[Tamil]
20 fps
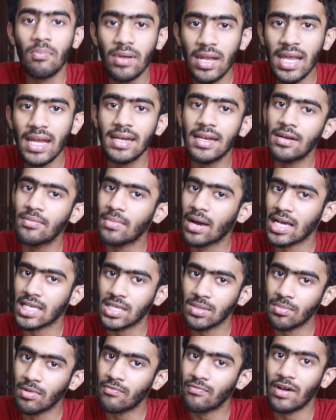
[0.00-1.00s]
அப்டேட்டட்
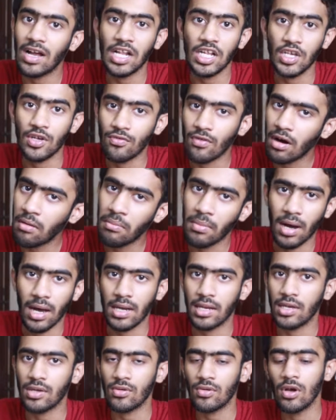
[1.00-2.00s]
மேக்ஸிமம் வேல்யூவாக
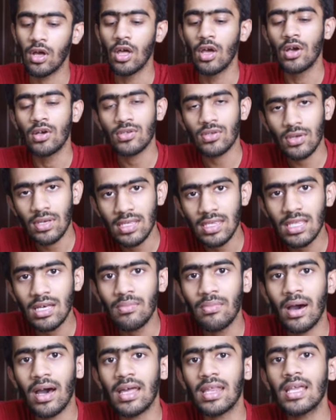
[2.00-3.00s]
மாறிடும் ஸோ
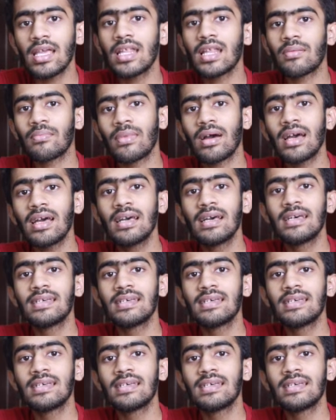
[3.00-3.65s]
இந்த மாதிரி நம்ம